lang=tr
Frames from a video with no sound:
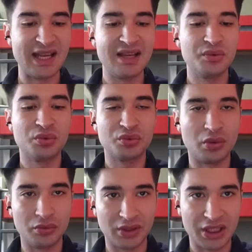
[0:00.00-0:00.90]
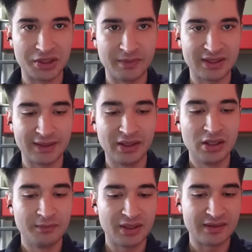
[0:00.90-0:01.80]
Neyin %10'unu aşması?
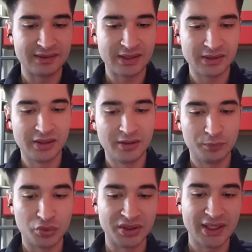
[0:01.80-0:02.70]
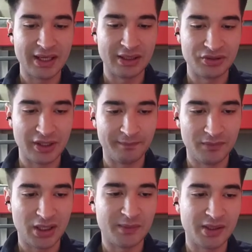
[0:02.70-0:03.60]
Birazdan buna da geleceğim.
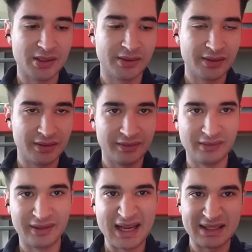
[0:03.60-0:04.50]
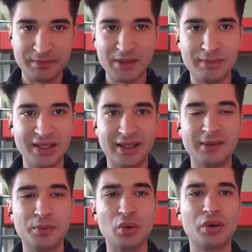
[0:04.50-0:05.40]
Ama resmi
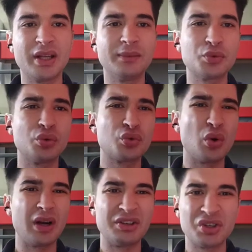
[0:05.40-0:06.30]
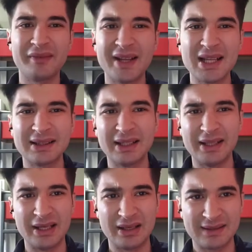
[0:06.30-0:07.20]
bilgiyi bir okuyalım. Çünkü çok açık ve net de
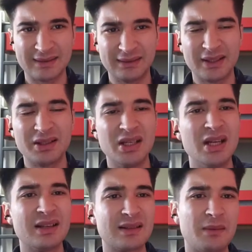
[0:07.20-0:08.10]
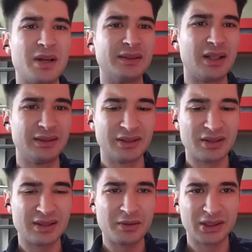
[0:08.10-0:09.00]
değil aslında. Zamanla
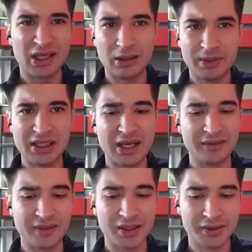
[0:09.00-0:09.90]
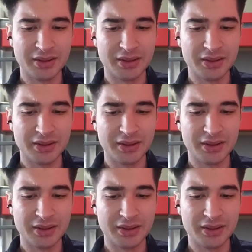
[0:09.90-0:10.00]
anlayacağız ama tahminler var.